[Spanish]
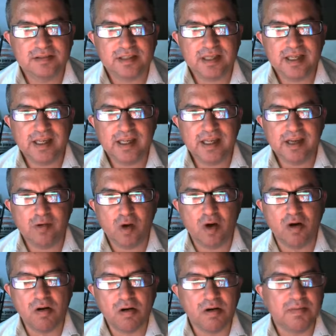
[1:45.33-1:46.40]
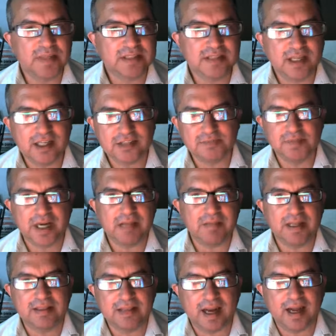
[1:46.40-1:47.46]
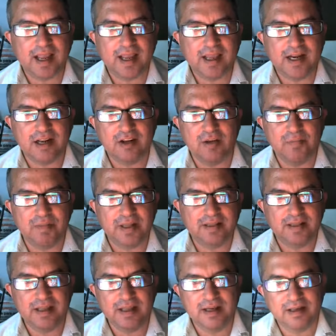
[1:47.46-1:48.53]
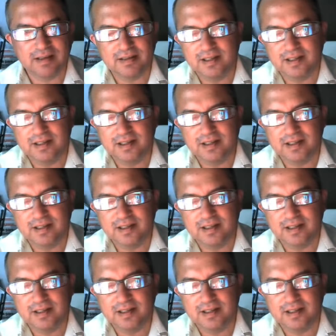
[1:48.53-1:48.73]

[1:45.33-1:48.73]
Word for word: Y luego comienzan a experimentar, a querer competir